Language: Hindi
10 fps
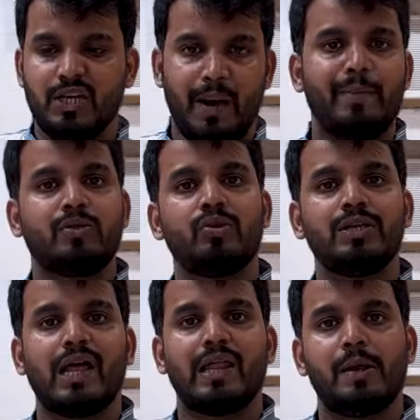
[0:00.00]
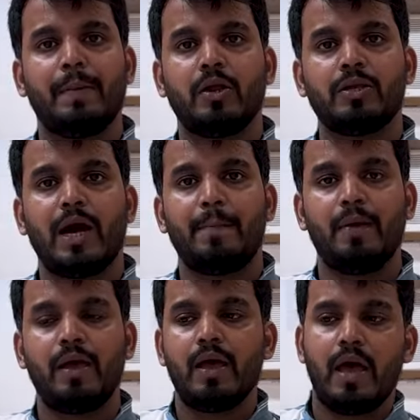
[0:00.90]
जाम में थोड़ी ज़्यादा डिमांड है जाम
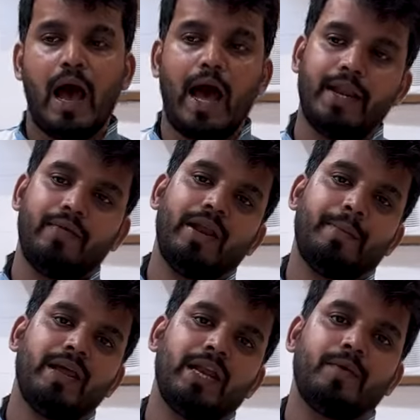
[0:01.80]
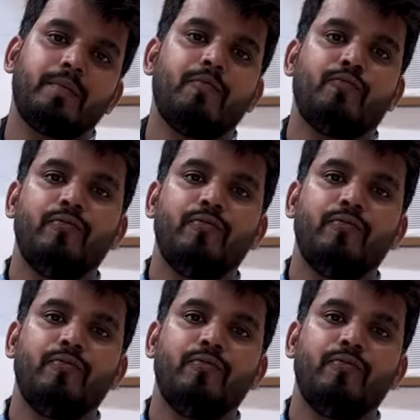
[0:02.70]
में आने वाले महीने भर में